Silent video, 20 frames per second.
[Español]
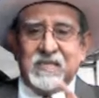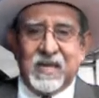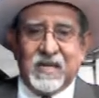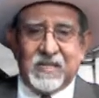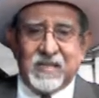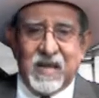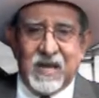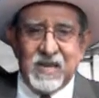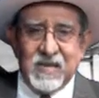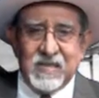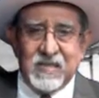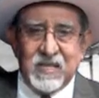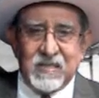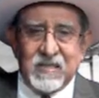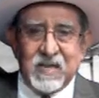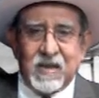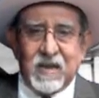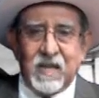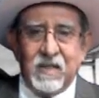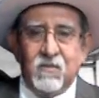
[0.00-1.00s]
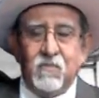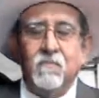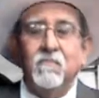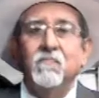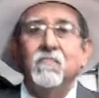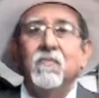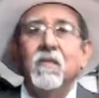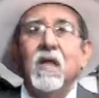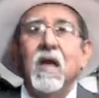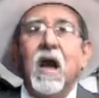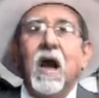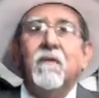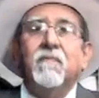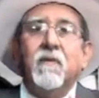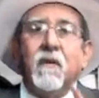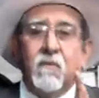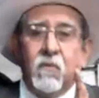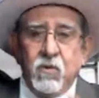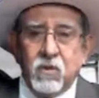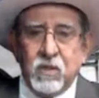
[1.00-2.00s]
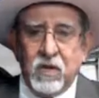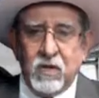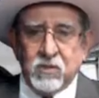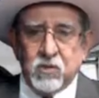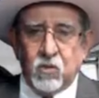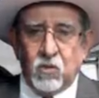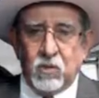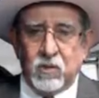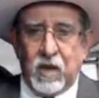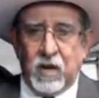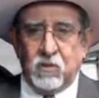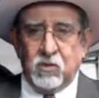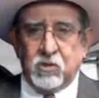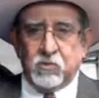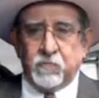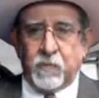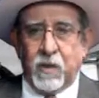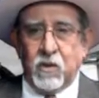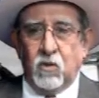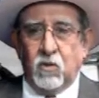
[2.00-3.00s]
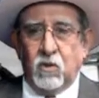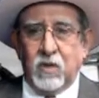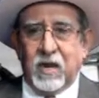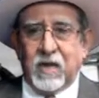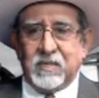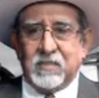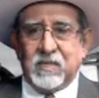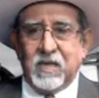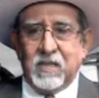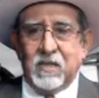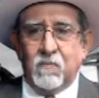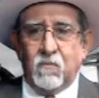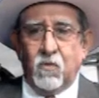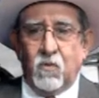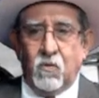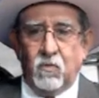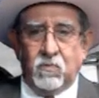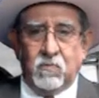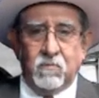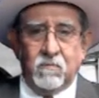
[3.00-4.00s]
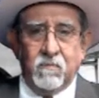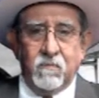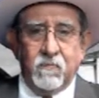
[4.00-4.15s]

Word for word: hectáreas de terreno a favor del soldado español García de Morón,